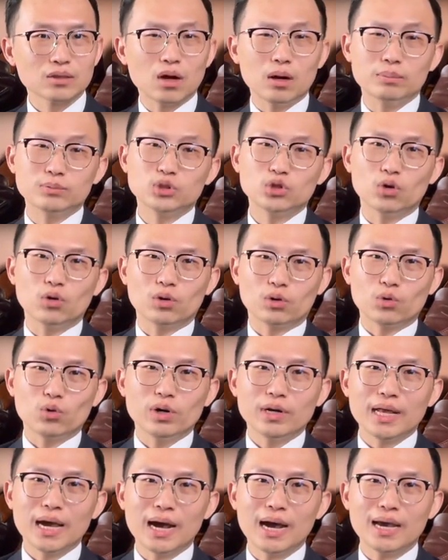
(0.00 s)
ตอบโจทย์
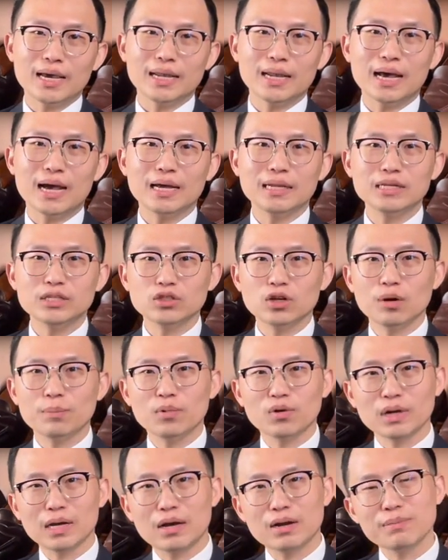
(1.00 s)
คนไทยนะ ที่ชอบ
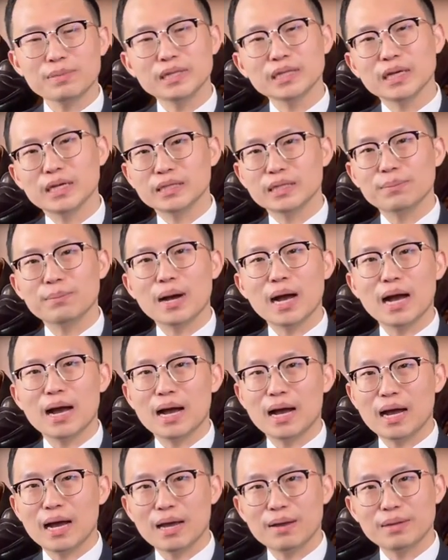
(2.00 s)
รองเท้าที่มันใส่ส
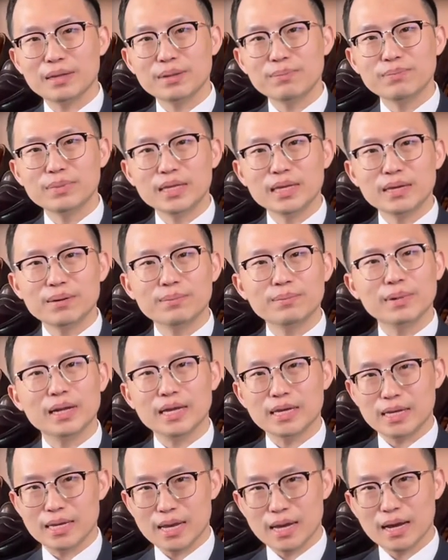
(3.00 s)
บาย นิ่มๆ อะ
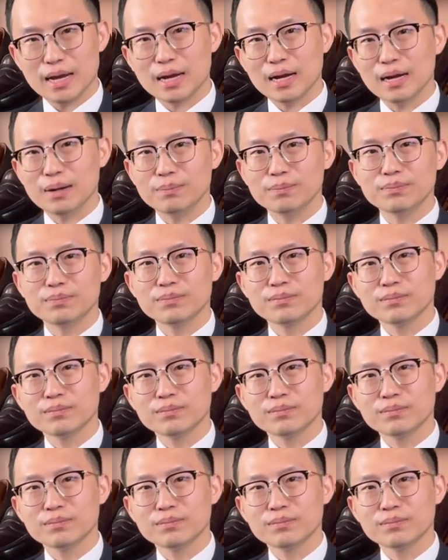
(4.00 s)
ไรอย่างเงี้ยครับ